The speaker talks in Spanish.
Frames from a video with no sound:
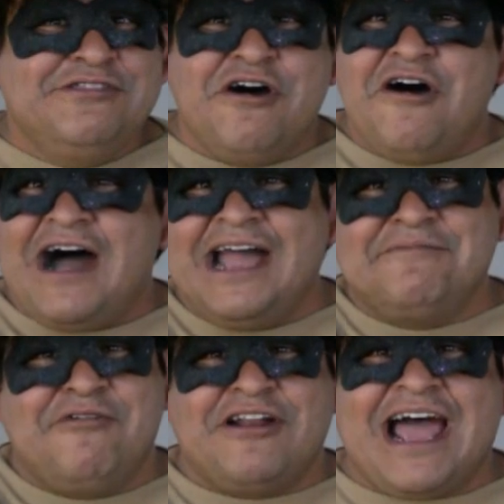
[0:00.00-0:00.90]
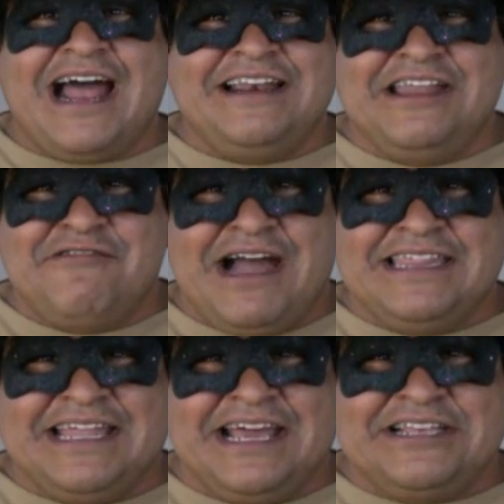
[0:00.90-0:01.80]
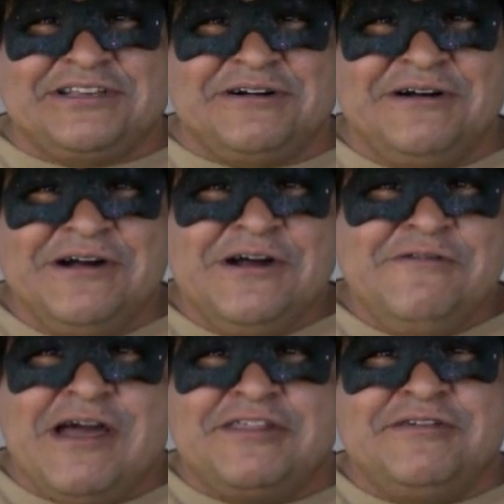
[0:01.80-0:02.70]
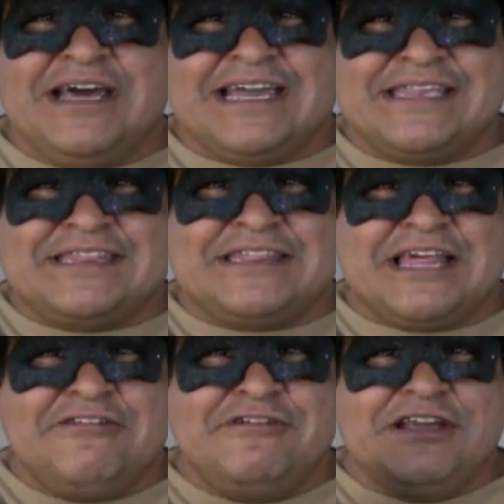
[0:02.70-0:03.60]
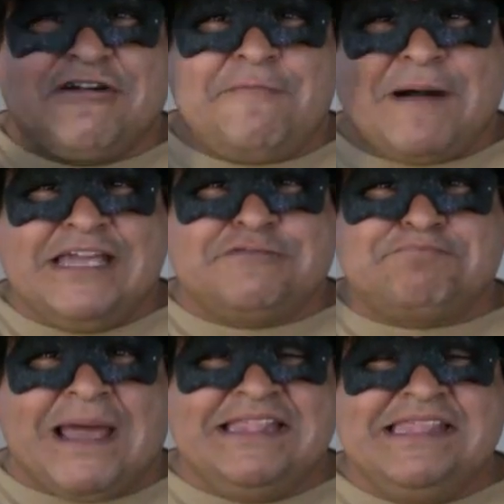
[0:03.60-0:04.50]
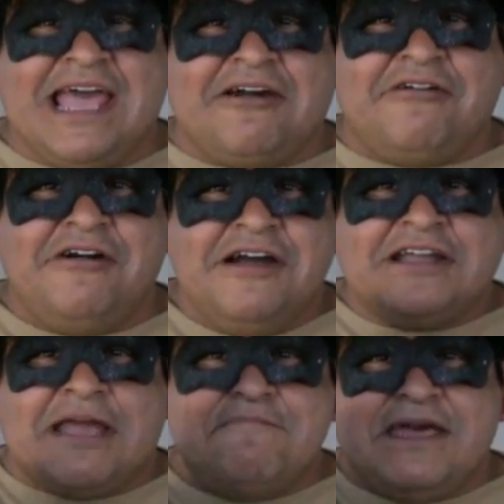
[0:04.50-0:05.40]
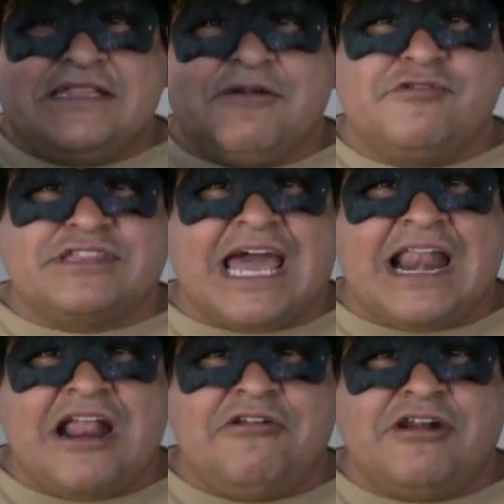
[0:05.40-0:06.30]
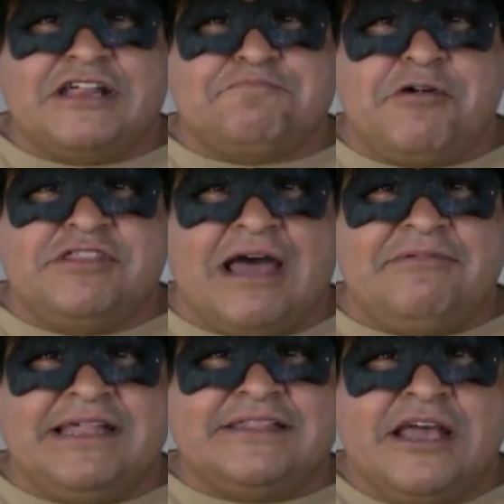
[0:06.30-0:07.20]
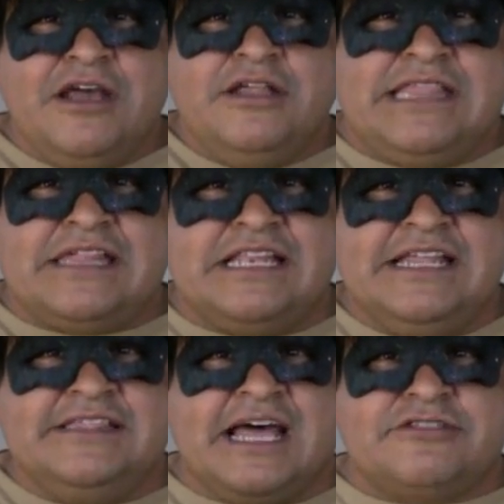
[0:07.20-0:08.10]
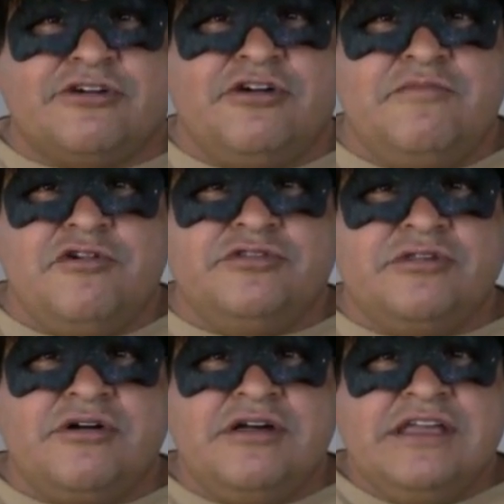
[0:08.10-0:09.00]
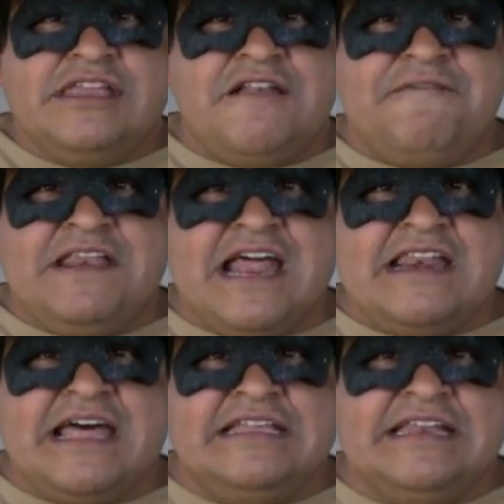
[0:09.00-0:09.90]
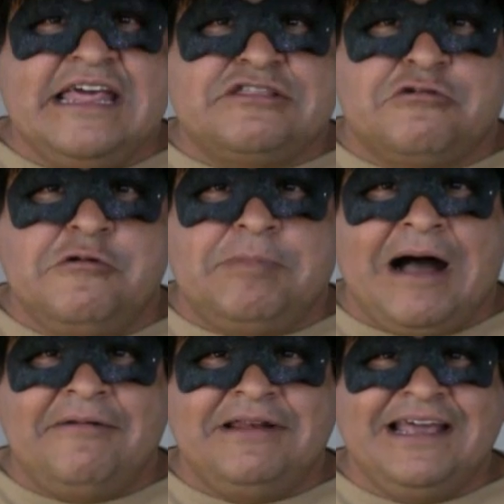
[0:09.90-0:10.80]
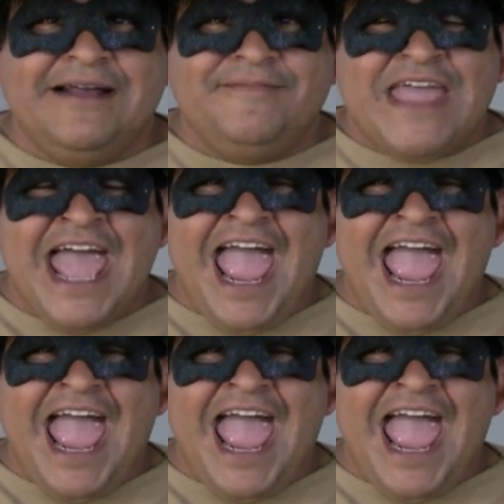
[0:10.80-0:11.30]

No hay moral ni no hay derecho. No hay duda que este es el único país pendejo que en vez de buscar a los responsables, deslinda a todo mundo y al final nadie le es culpable.